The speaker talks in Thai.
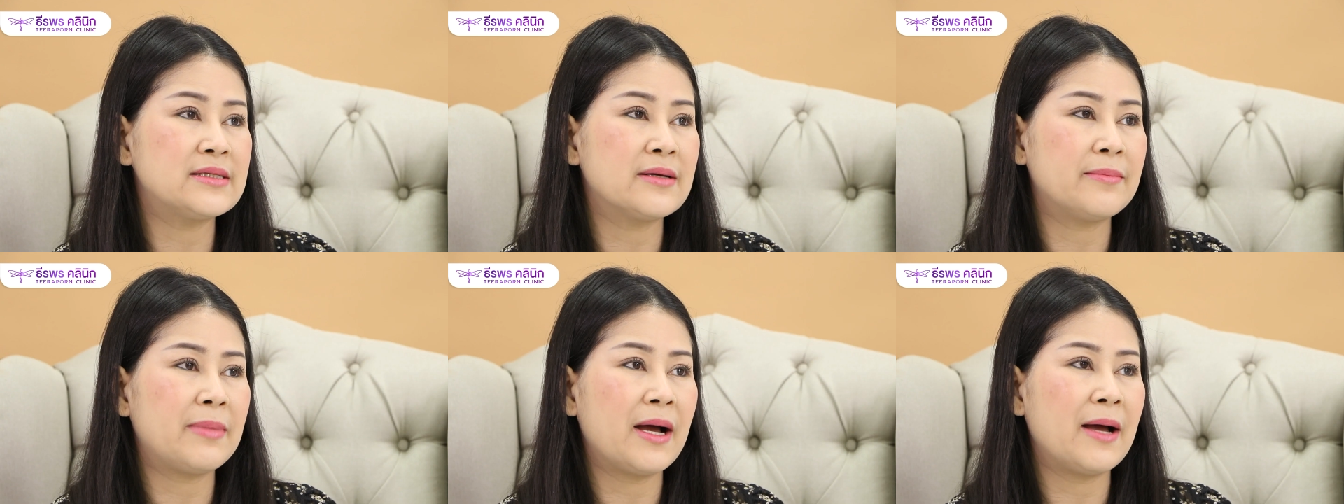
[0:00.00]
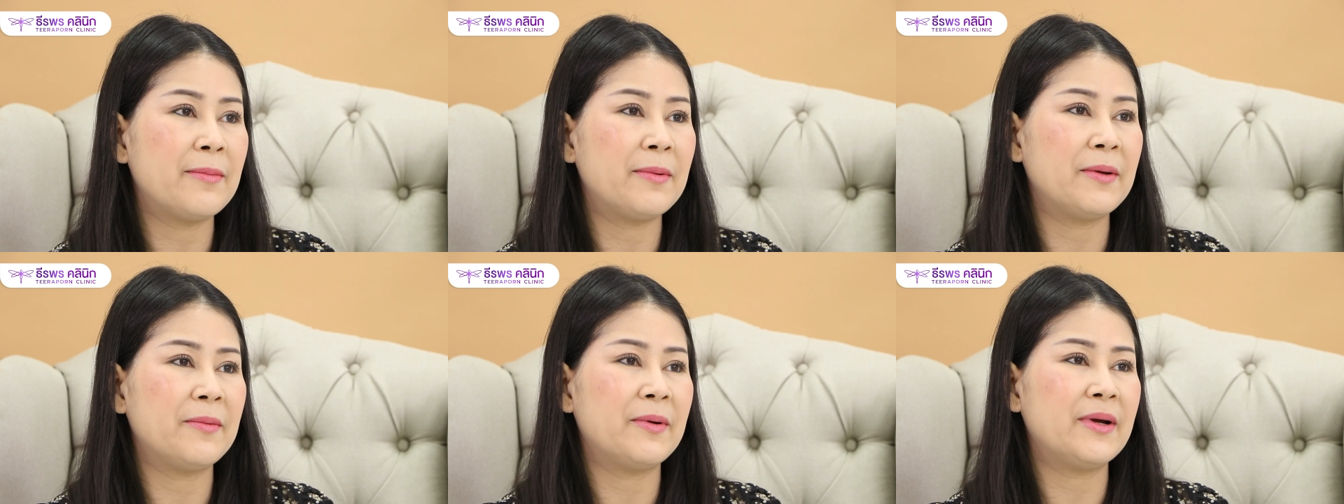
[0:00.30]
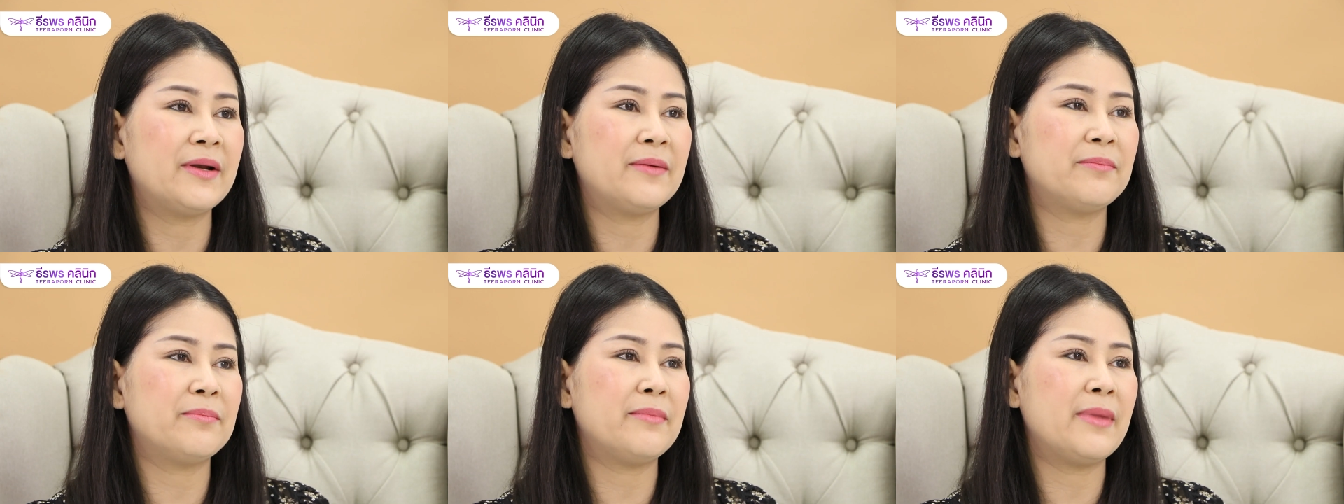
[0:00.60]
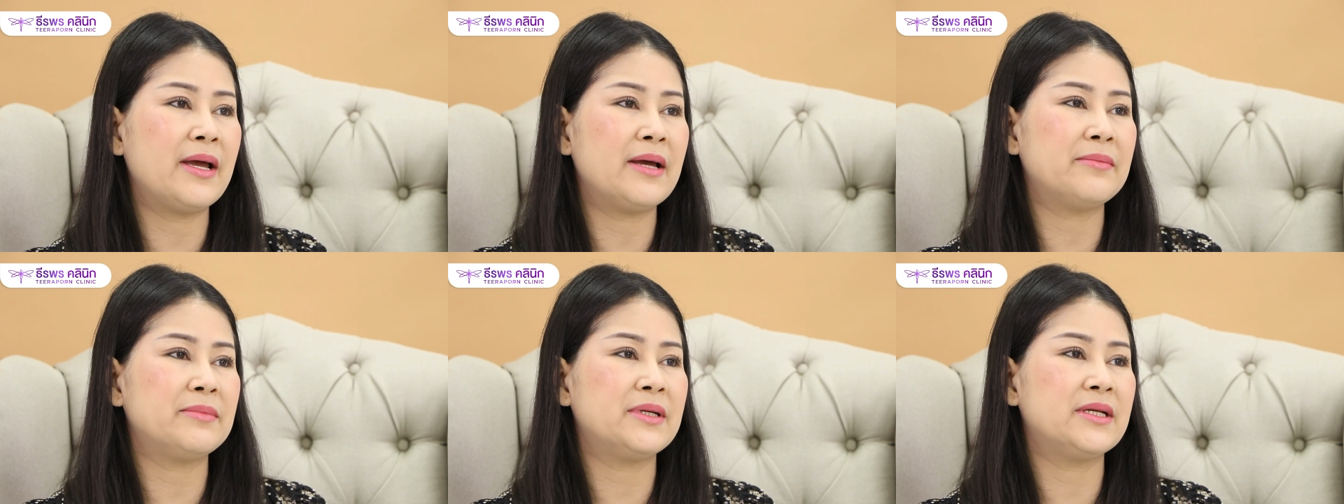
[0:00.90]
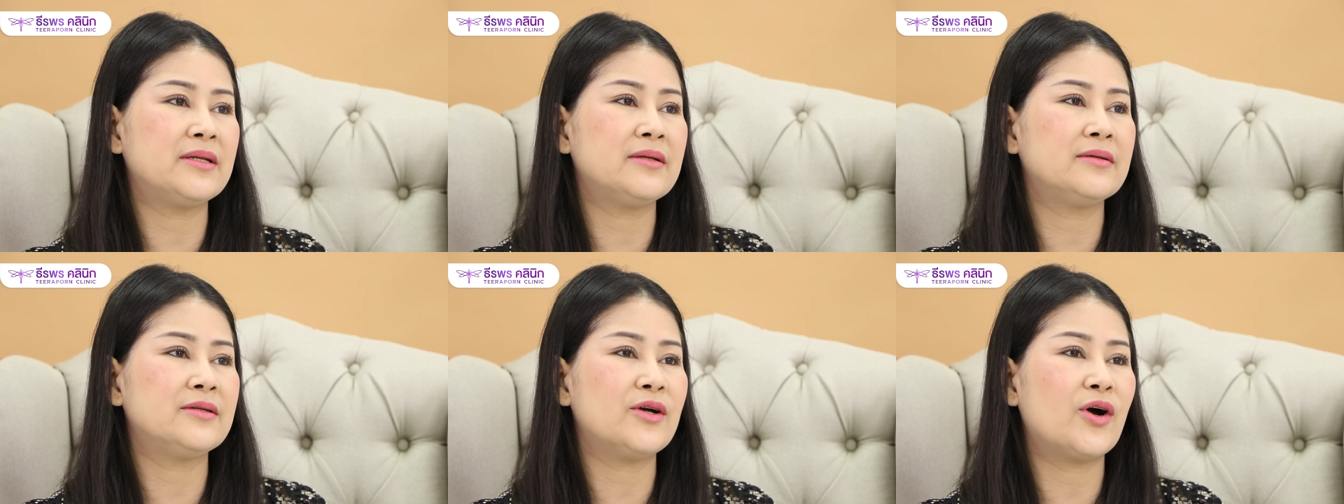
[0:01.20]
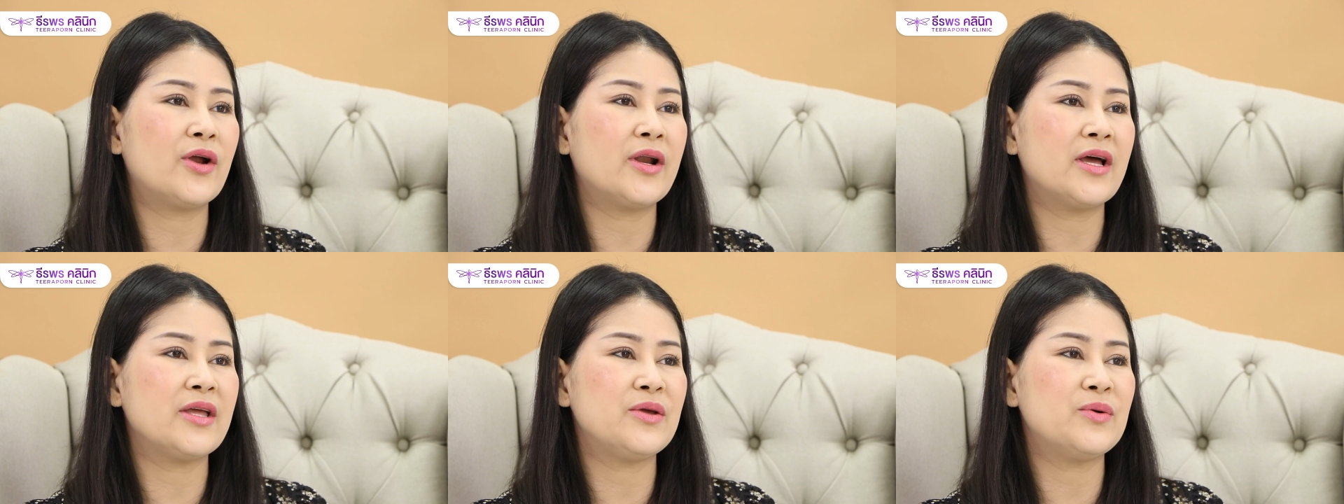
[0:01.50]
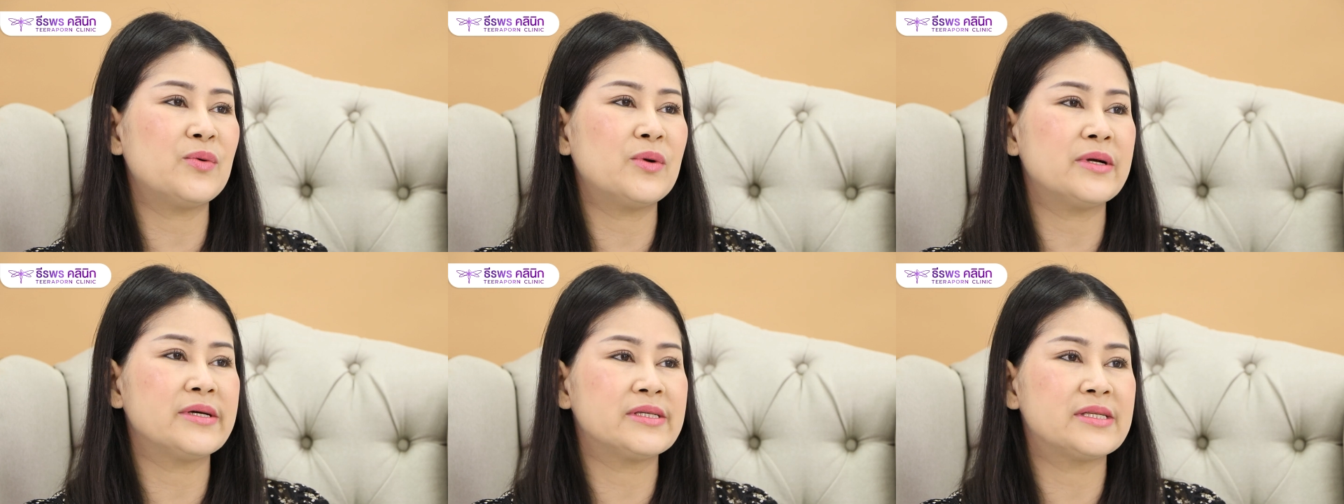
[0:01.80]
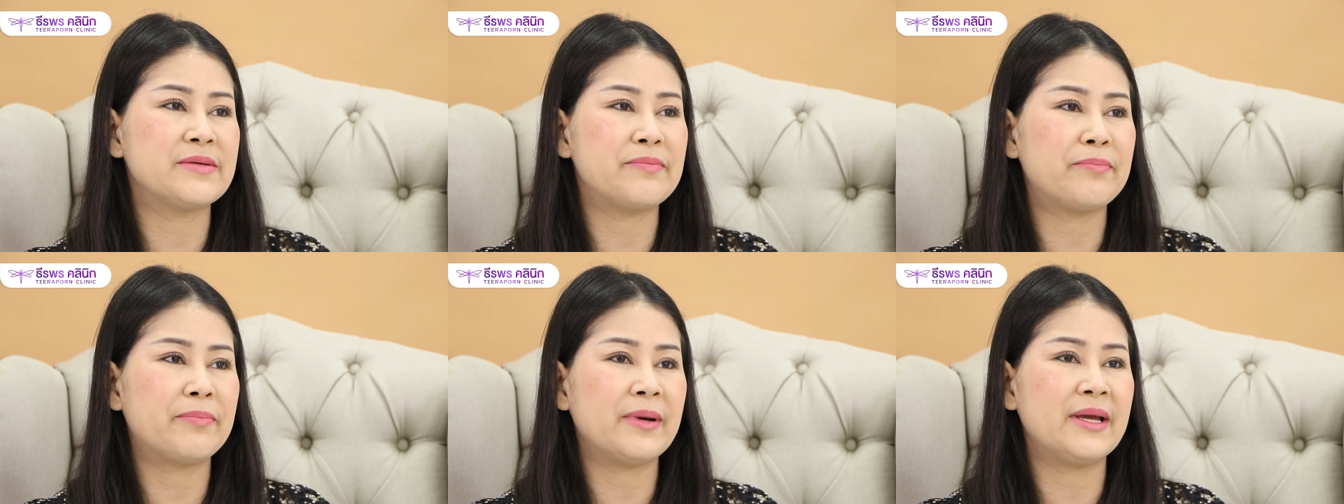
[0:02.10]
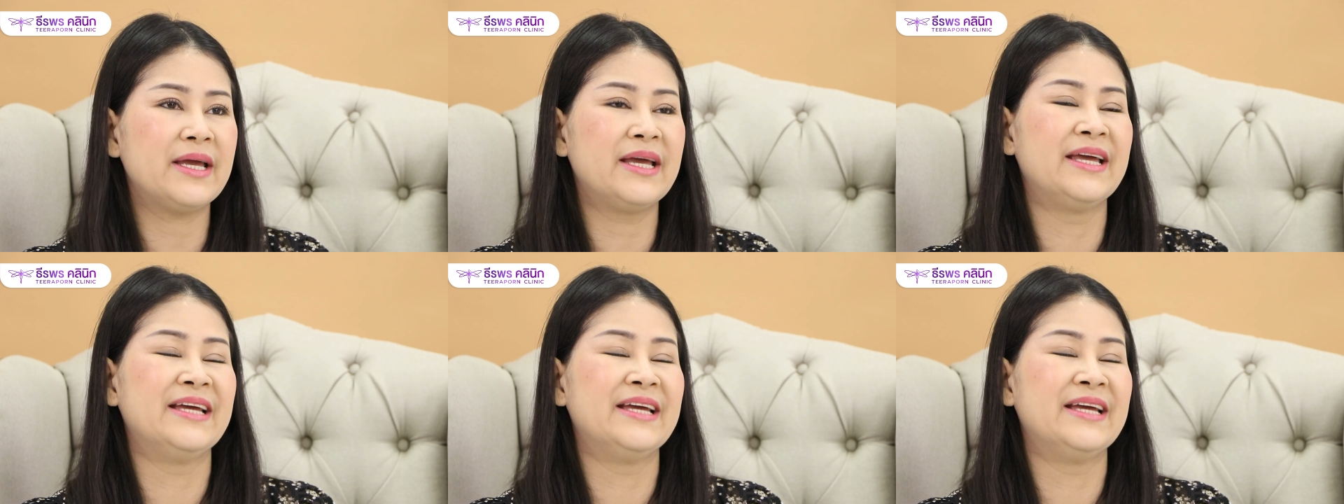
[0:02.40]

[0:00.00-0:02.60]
สัมภาษณ์ไปว่าแม่เหมือนย้อนอายุเลย10ปี